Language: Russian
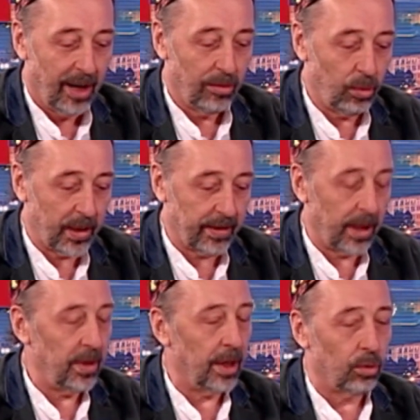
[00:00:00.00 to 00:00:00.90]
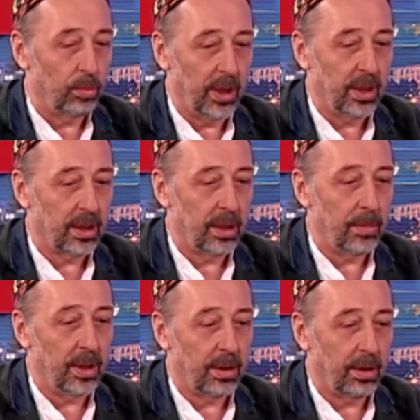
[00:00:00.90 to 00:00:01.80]
Ну, позвал меня Тумина,
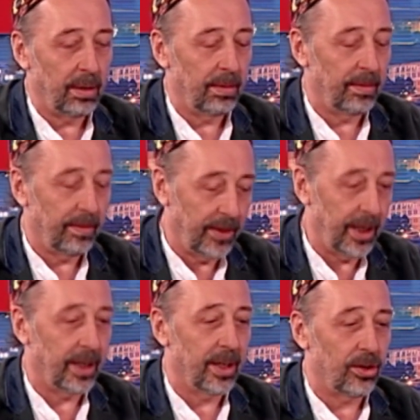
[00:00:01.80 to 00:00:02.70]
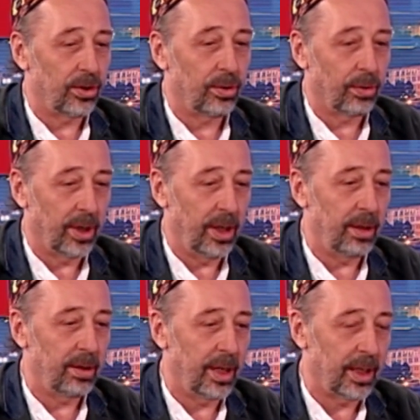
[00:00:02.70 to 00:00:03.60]
знаменитый великий режиссер,
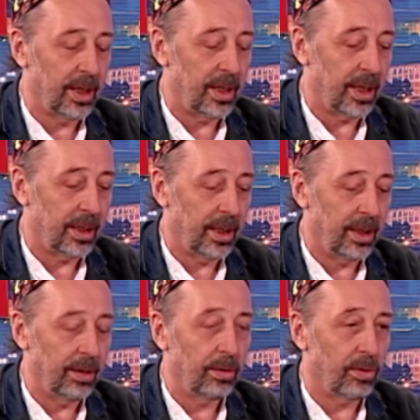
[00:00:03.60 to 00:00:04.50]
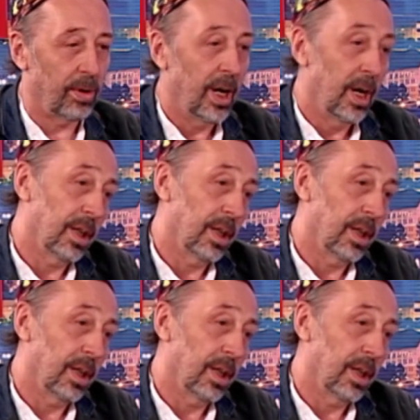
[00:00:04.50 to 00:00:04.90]
и директор театра Кирилл Крок.